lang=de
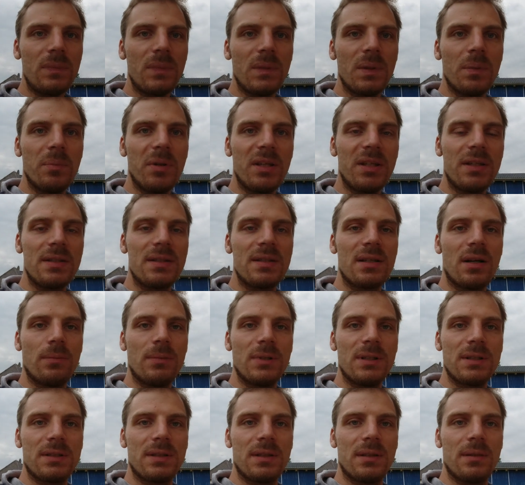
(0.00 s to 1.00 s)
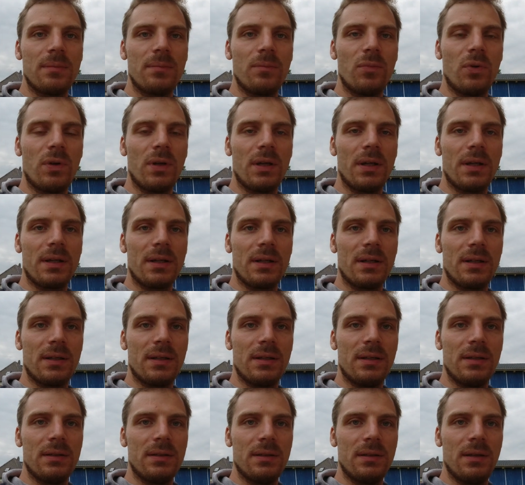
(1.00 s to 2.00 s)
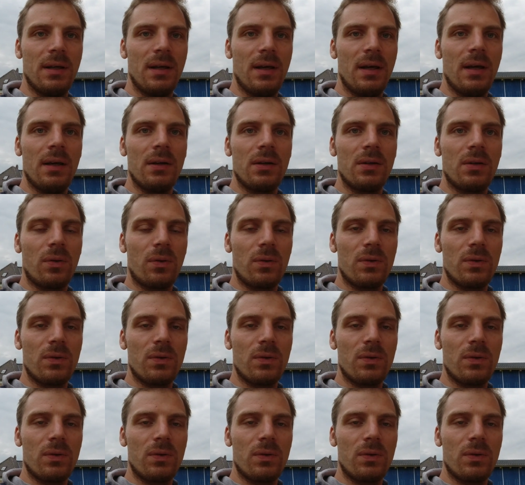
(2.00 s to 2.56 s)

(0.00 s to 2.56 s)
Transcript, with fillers: Und daher ist das einfach mit